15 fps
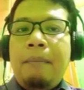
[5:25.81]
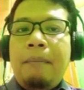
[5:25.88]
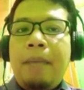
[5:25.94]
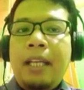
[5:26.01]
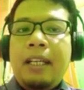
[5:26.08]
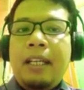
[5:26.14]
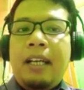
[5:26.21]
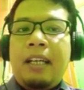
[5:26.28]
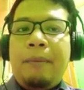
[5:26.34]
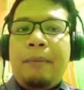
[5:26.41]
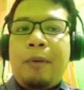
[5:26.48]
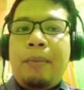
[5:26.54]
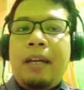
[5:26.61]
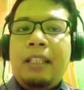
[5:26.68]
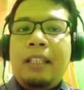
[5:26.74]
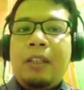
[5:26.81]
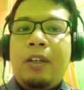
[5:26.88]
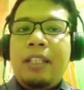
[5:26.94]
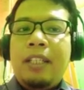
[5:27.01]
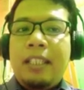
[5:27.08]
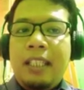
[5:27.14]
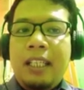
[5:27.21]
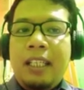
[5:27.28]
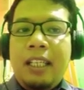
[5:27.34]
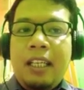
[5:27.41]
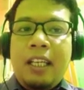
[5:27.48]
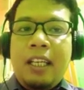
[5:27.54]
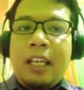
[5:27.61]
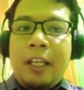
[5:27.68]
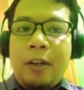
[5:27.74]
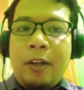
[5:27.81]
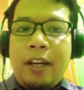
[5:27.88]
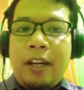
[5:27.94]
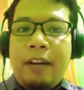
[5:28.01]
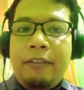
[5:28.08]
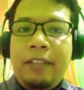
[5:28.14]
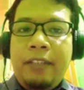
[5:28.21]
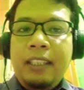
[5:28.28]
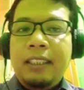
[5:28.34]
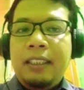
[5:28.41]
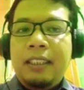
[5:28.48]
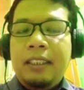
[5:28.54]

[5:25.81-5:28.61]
baik karena perubahan kondisi geografis,